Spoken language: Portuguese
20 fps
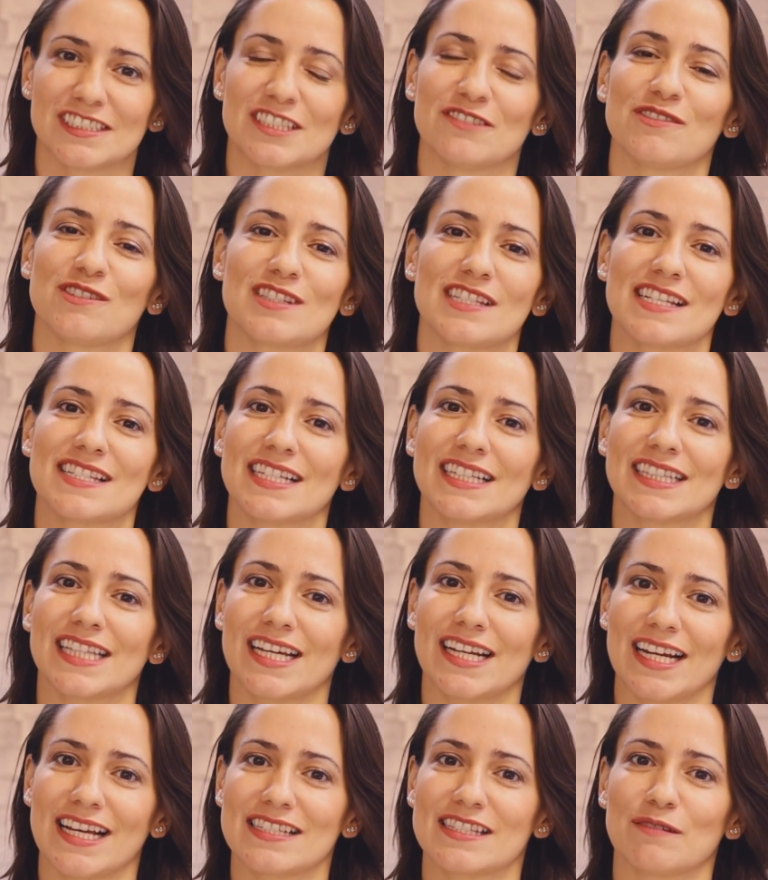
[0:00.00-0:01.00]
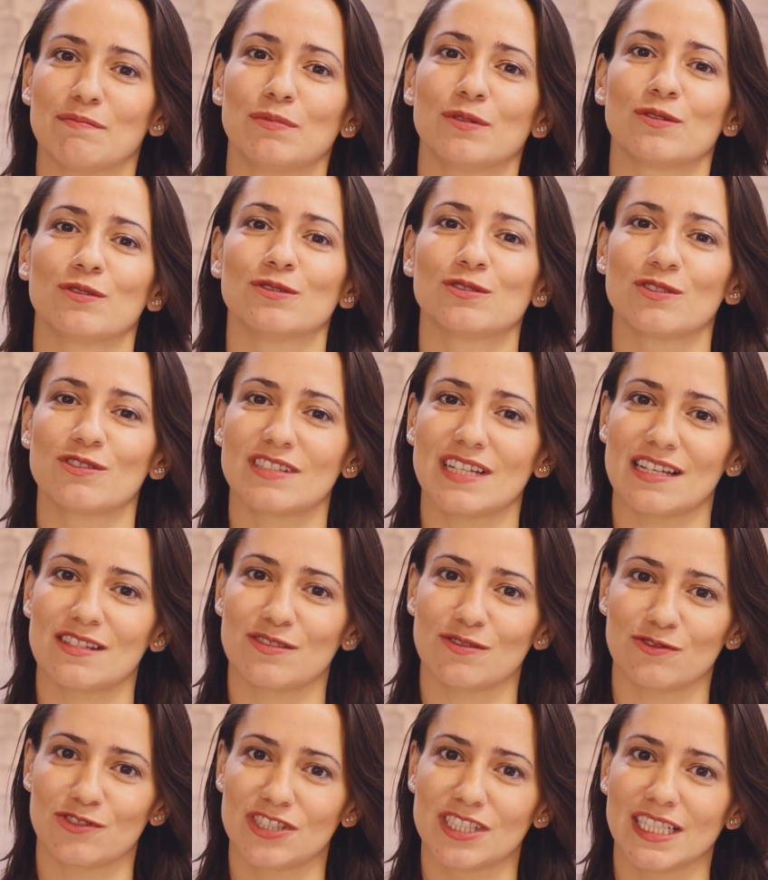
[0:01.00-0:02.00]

Se você se interessa por outros assuntos